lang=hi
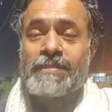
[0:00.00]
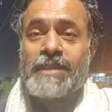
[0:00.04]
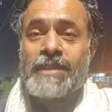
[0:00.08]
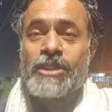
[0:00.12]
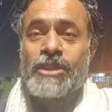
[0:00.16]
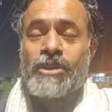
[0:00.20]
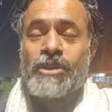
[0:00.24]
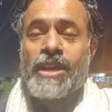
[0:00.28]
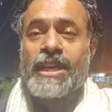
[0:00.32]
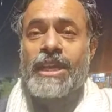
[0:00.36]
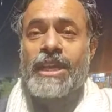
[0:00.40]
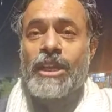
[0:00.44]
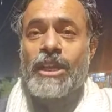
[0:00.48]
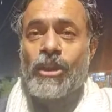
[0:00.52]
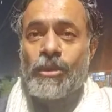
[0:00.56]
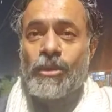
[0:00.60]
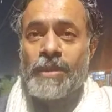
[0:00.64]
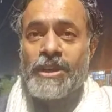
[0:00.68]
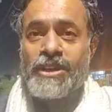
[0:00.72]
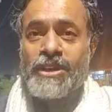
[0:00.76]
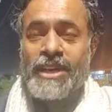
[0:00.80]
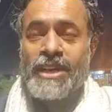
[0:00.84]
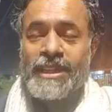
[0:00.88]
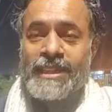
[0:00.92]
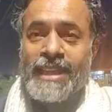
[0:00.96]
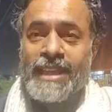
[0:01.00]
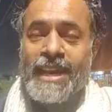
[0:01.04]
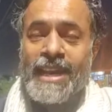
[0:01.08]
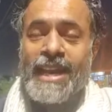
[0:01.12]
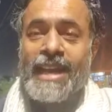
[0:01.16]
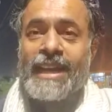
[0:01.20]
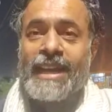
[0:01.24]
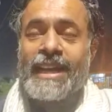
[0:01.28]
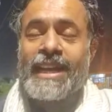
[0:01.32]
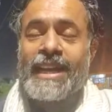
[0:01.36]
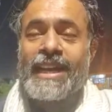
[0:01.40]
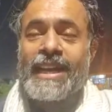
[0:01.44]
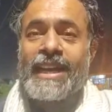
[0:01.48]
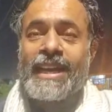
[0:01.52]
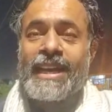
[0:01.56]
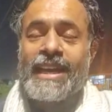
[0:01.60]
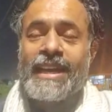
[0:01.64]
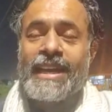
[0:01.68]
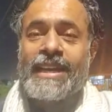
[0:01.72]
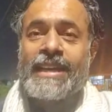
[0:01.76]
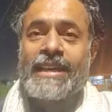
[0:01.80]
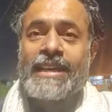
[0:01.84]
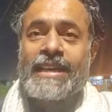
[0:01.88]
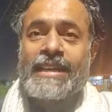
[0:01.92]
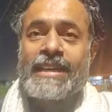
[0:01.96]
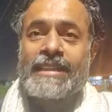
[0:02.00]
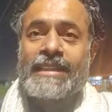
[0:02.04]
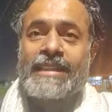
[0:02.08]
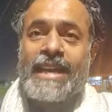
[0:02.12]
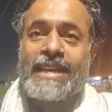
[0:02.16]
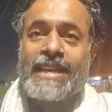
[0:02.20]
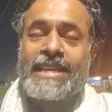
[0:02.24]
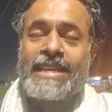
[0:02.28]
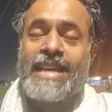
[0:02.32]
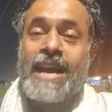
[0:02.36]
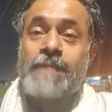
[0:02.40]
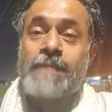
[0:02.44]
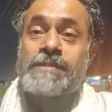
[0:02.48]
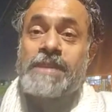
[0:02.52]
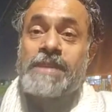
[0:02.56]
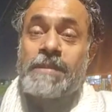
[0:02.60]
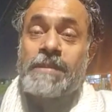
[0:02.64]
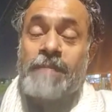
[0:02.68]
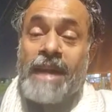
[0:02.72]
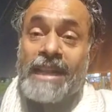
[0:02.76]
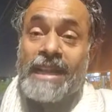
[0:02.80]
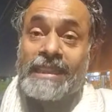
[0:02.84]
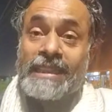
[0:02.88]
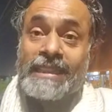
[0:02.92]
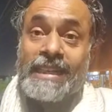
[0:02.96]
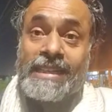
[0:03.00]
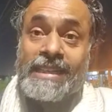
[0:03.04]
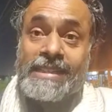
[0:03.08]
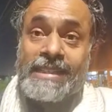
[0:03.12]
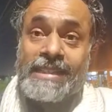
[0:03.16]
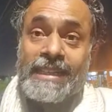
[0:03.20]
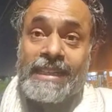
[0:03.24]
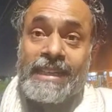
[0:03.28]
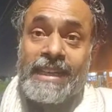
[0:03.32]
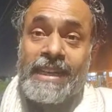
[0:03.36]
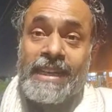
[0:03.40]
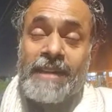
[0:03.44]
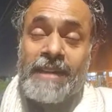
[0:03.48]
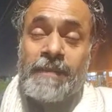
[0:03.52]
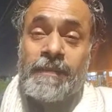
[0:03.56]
थी तो एक किलोमीटर अंदर आ गए हैं ताकि आपसे बात कर सकें